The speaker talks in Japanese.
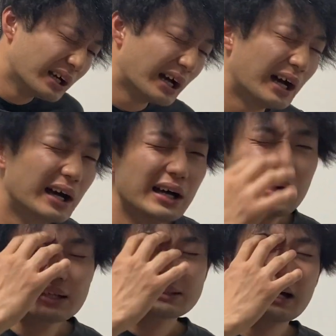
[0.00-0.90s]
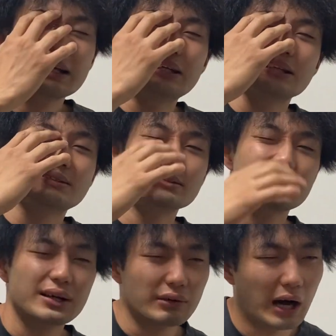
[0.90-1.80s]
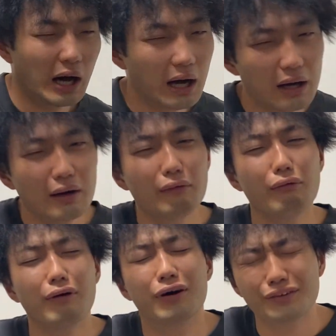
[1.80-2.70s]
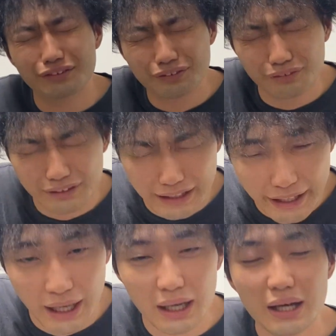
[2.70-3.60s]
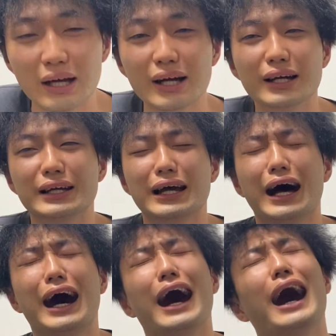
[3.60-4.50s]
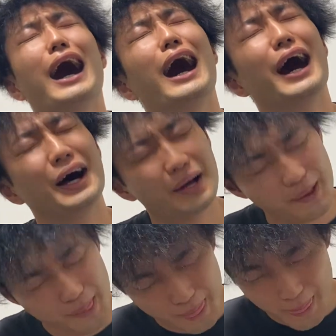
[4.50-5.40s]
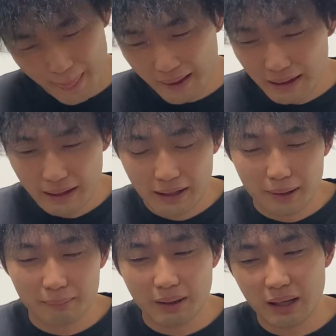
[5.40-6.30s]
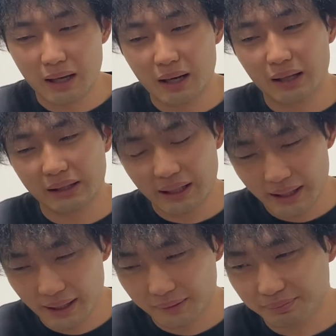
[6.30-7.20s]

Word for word: いや、酸欠になるわ。本当に。いやー。まあね。